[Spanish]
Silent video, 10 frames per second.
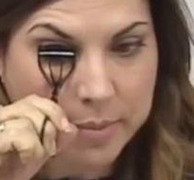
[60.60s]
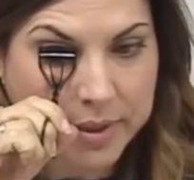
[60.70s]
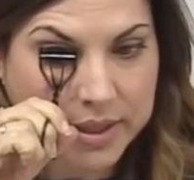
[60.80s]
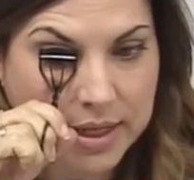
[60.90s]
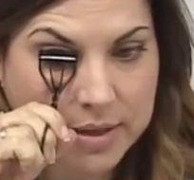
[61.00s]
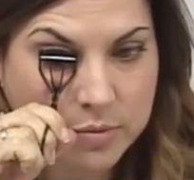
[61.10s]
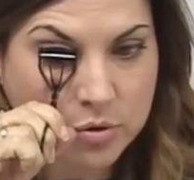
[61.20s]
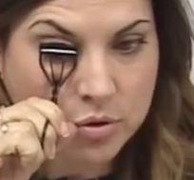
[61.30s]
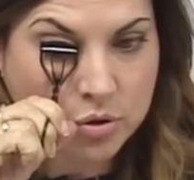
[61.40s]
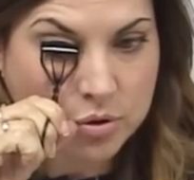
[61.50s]

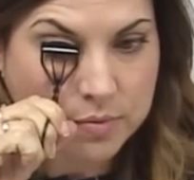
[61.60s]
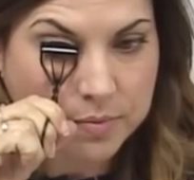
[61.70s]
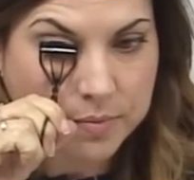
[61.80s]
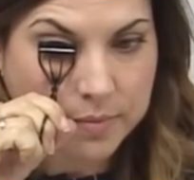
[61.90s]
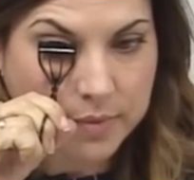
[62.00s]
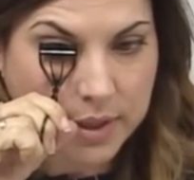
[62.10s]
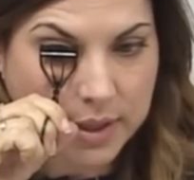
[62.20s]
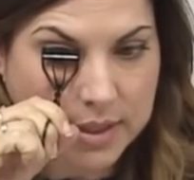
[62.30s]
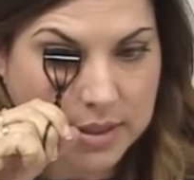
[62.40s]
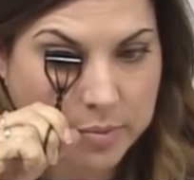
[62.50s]
apretamos
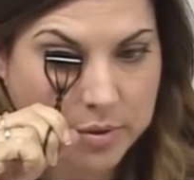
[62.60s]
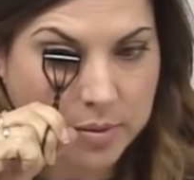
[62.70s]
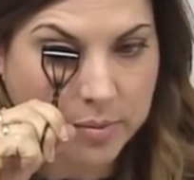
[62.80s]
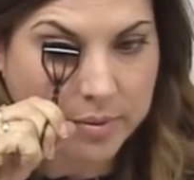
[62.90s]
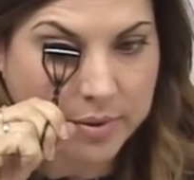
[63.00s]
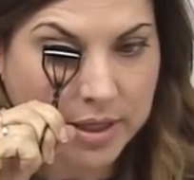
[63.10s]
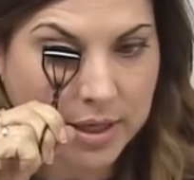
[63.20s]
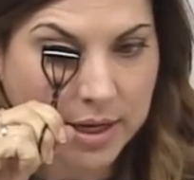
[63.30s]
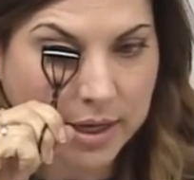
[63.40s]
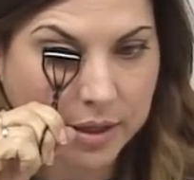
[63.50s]
y así pues
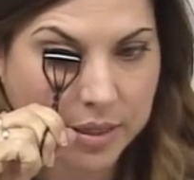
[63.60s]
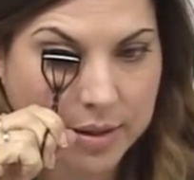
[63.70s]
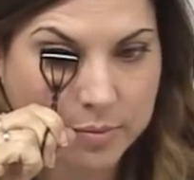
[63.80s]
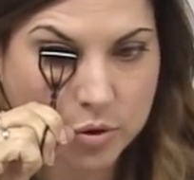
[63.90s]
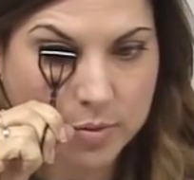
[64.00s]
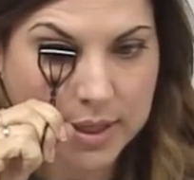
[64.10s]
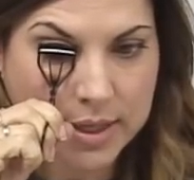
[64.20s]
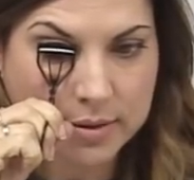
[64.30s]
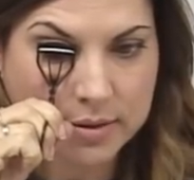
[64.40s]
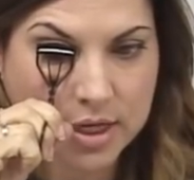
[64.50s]
simplemente las rizamos,
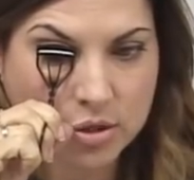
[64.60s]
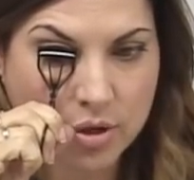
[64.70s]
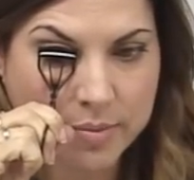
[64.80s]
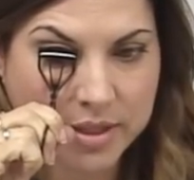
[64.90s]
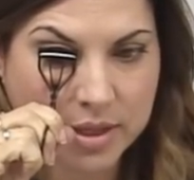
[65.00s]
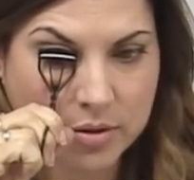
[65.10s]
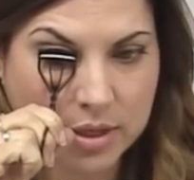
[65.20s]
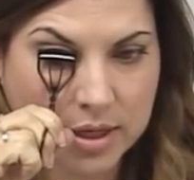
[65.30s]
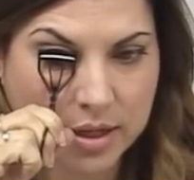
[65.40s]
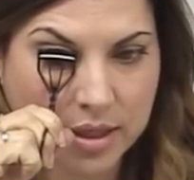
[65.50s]
¿vale? Ya solamente
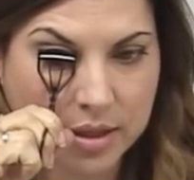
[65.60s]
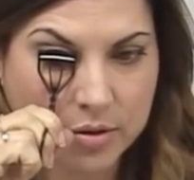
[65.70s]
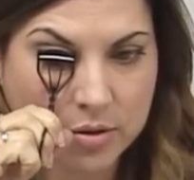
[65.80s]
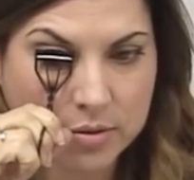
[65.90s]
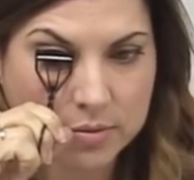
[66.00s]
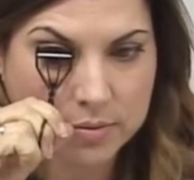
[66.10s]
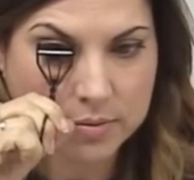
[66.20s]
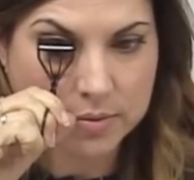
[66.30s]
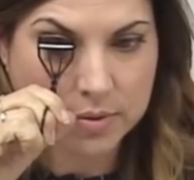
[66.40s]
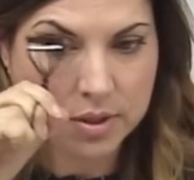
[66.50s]
con el rizador
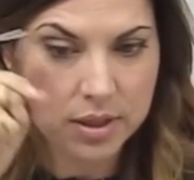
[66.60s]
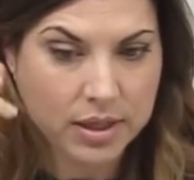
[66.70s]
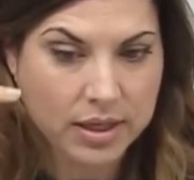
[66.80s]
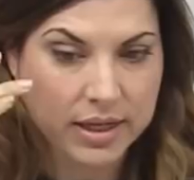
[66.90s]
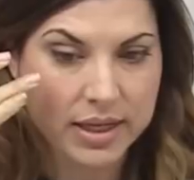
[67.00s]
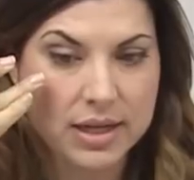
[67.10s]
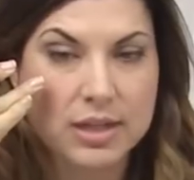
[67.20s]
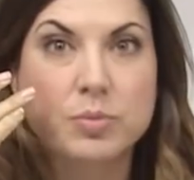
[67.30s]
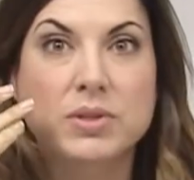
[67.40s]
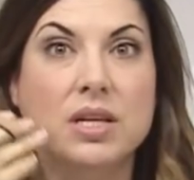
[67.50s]
quedan
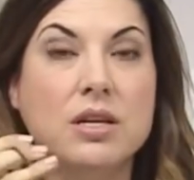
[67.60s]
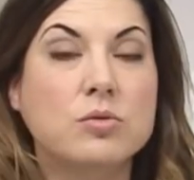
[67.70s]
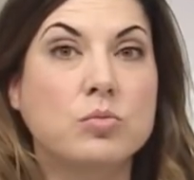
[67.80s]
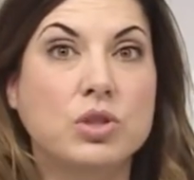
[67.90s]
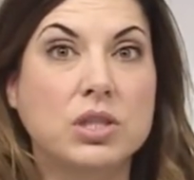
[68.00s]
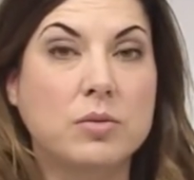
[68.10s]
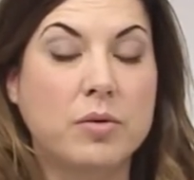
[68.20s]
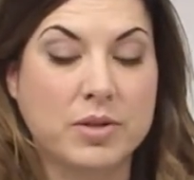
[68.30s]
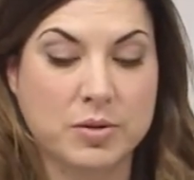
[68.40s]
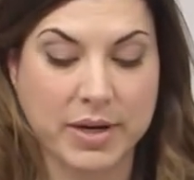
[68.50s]
las pestañas
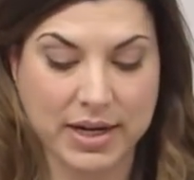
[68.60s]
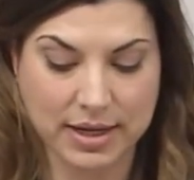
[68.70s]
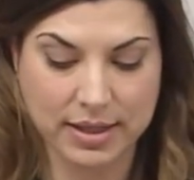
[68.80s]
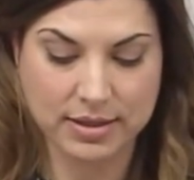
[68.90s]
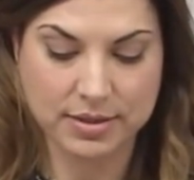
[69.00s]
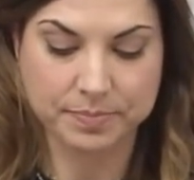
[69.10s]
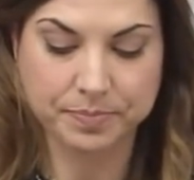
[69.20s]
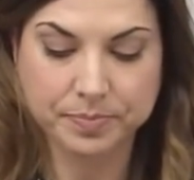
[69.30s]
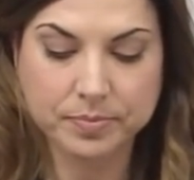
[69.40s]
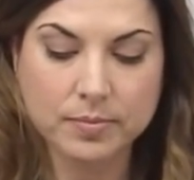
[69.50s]
muchísimo más marcadas.
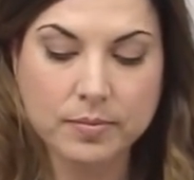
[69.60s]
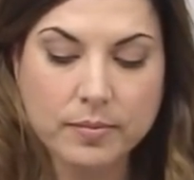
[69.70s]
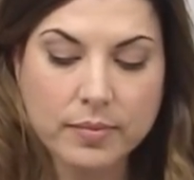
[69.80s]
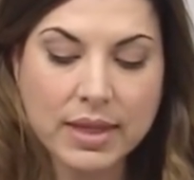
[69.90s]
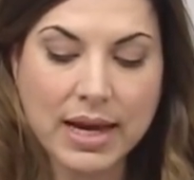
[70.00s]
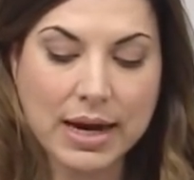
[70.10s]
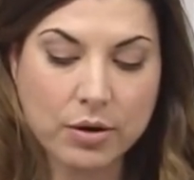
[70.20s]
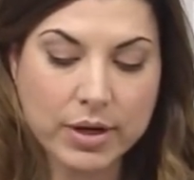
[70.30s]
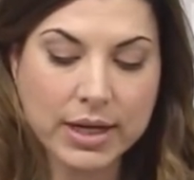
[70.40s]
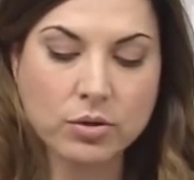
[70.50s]

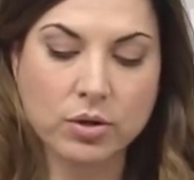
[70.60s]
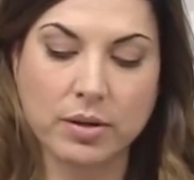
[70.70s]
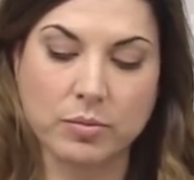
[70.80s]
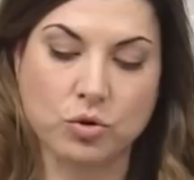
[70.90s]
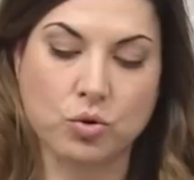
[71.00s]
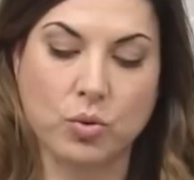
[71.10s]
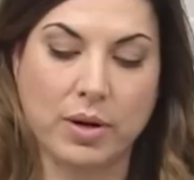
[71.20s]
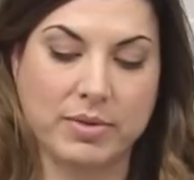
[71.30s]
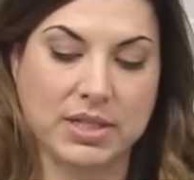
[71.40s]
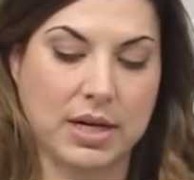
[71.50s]
Ahora cogemos
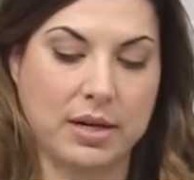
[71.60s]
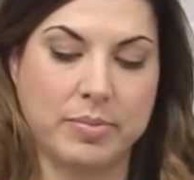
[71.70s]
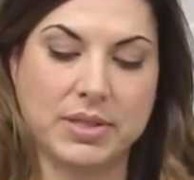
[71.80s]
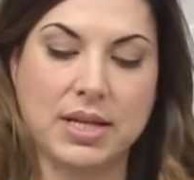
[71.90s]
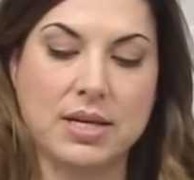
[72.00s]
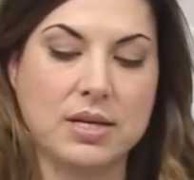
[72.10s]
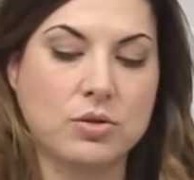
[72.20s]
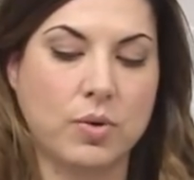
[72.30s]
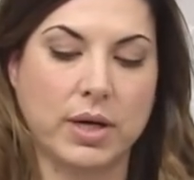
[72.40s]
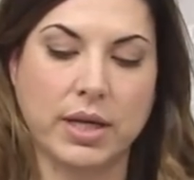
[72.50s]
una máscara de
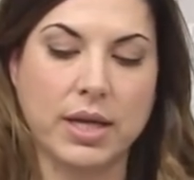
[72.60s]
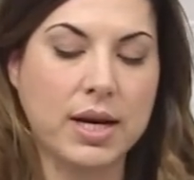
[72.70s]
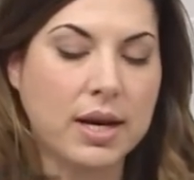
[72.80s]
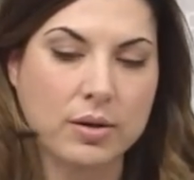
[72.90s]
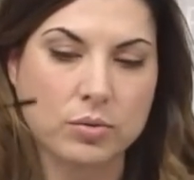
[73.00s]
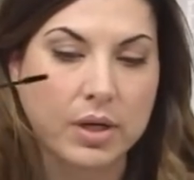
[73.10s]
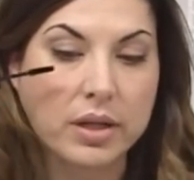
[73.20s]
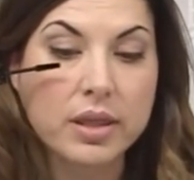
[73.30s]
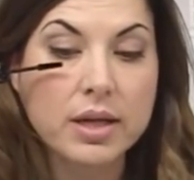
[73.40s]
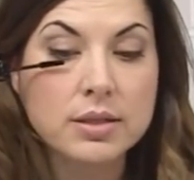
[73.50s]
pestañas, cualquiera, la que
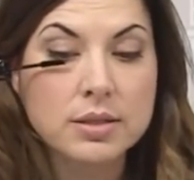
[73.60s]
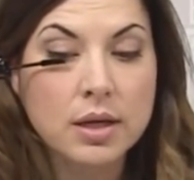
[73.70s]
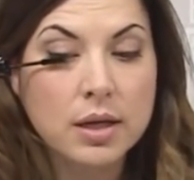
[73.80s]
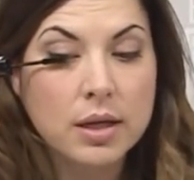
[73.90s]
utilicéis,